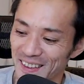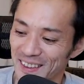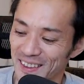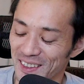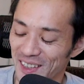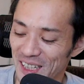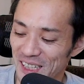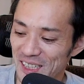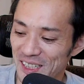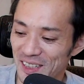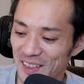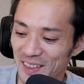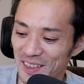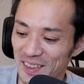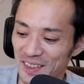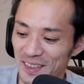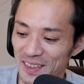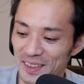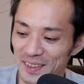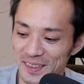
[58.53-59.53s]
確か
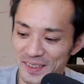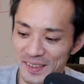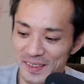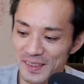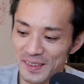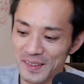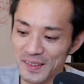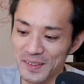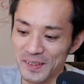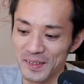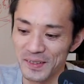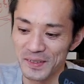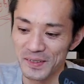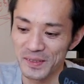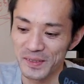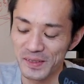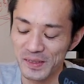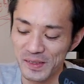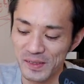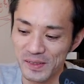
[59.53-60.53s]
に。
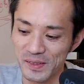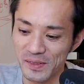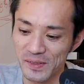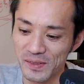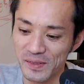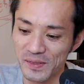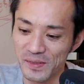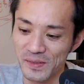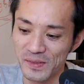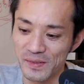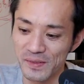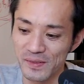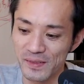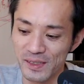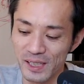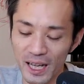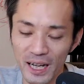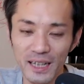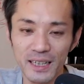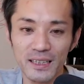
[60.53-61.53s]
そう。
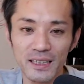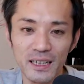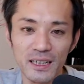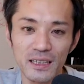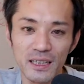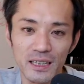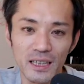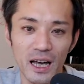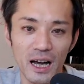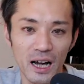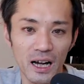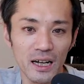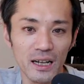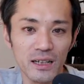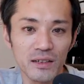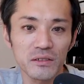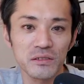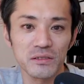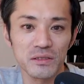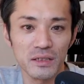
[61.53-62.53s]
大体ね、流
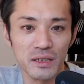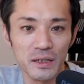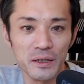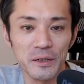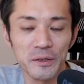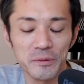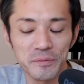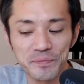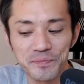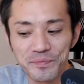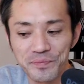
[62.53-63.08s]
れるんで、